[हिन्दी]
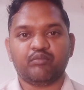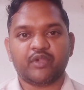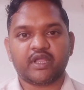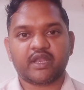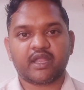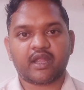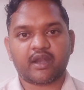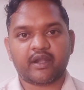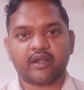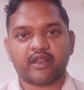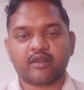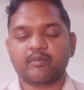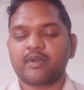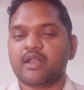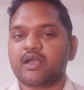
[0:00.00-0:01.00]
मेरे
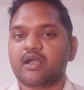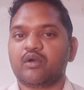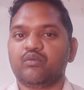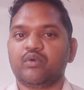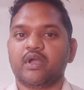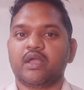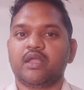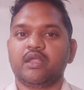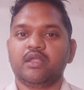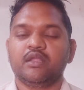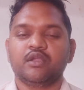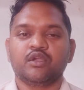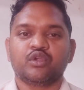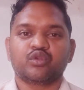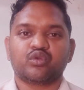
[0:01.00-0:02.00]
अंडर में लगा हुआ है
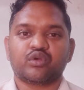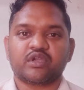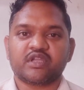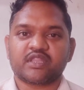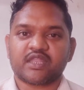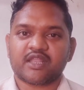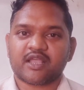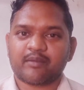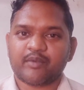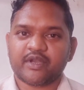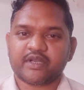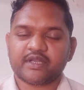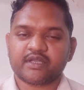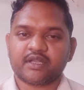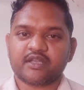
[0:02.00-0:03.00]
तो कितने का
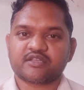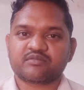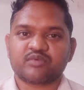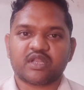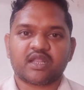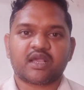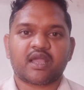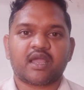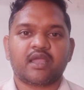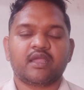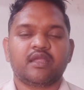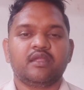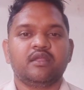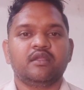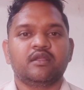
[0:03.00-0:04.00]
मटेरियल इसमें लगा
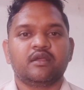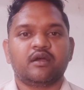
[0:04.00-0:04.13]
है